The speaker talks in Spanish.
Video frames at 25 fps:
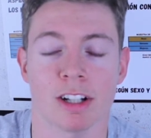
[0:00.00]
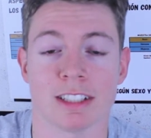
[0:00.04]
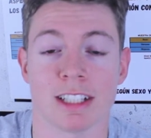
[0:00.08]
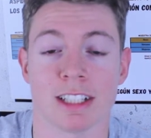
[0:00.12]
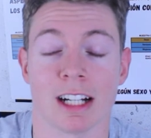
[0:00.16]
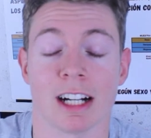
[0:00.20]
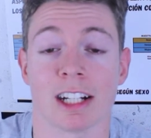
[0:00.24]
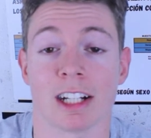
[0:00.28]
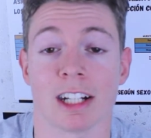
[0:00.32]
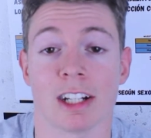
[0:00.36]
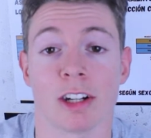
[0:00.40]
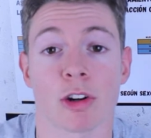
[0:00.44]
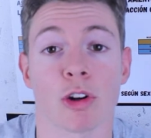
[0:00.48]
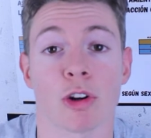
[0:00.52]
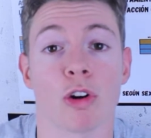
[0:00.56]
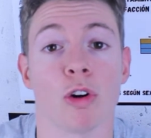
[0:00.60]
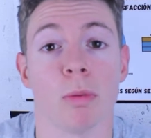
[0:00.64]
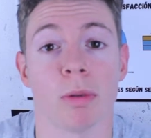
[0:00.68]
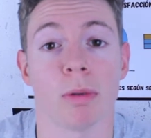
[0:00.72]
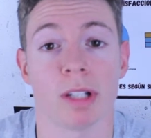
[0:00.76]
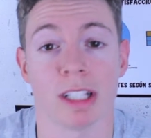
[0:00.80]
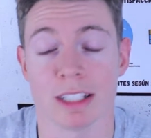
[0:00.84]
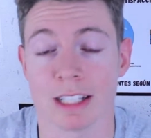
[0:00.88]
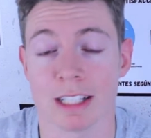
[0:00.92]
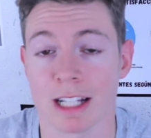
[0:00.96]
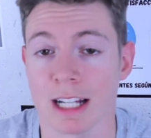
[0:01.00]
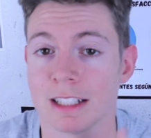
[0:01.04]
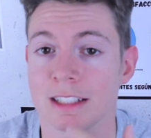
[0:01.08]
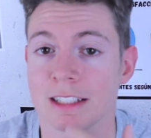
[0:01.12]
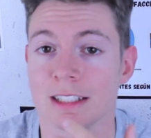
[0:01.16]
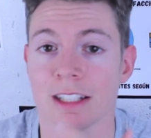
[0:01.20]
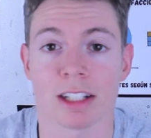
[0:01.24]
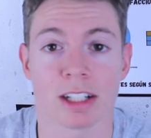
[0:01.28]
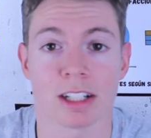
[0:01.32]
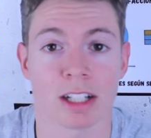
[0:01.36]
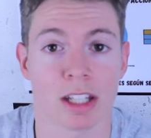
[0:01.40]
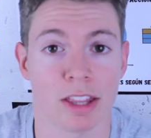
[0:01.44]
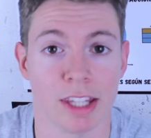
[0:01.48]
sangre rojo
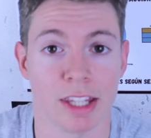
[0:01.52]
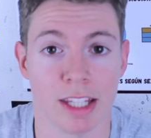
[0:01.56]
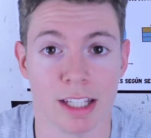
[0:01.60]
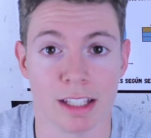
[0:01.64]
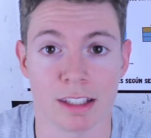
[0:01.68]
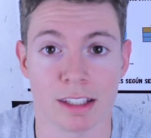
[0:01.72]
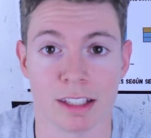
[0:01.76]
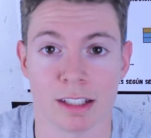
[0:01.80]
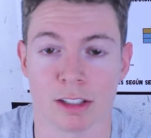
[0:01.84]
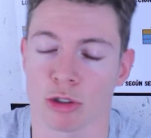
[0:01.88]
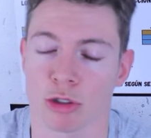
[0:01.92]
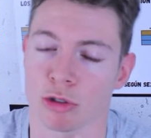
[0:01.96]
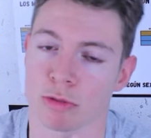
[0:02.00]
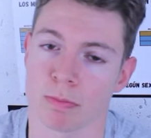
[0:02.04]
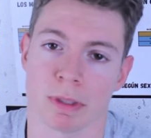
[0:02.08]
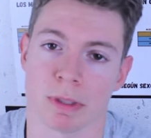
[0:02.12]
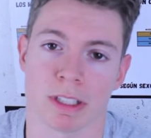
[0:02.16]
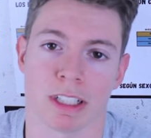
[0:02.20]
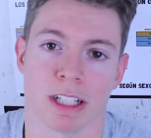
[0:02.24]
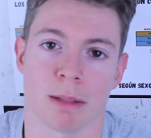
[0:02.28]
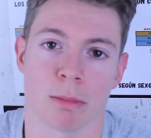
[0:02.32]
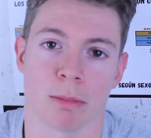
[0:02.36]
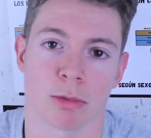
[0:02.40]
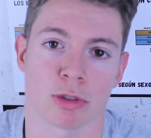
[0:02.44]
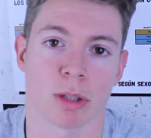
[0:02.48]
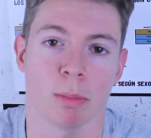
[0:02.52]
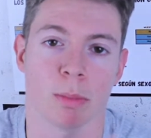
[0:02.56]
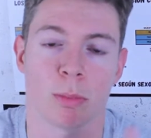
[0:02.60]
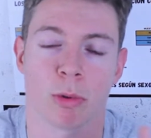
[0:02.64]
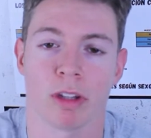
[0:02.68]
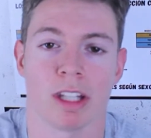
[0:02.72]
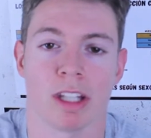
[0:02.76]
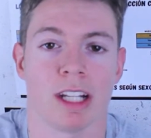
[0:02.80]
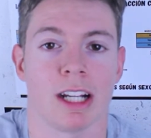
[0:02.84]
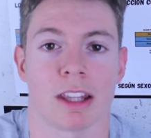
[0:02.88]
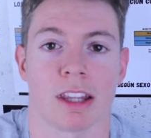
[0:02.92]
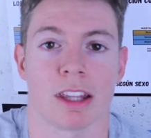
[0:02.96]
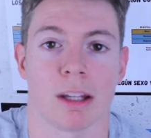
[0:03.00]
brillante reciente, sospecharemos que
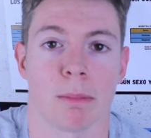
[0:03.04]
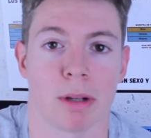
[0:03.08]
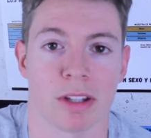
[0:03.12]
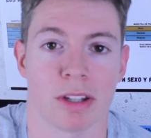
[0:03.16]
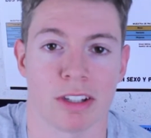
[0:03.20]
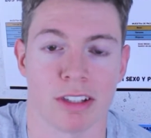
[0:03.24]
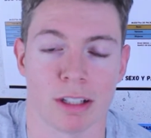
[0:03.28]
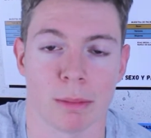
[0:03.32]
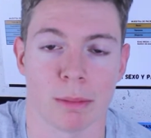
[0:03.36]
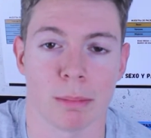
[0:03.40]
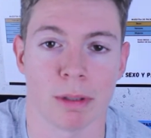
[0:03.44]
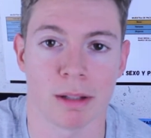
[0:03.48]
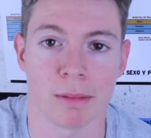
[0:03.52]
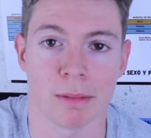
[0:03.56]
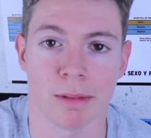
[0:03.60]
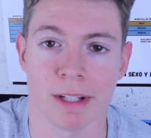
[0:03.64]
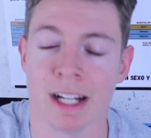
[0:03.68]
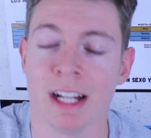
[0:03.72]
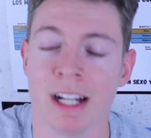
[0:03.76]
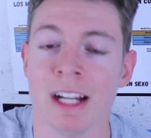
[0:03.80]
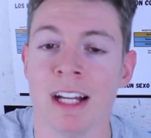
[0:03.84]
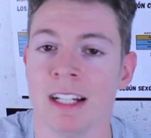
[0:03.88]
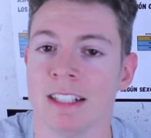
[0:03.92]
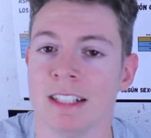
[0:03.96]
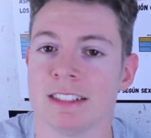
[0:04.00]
puede ir hacia placenta previa,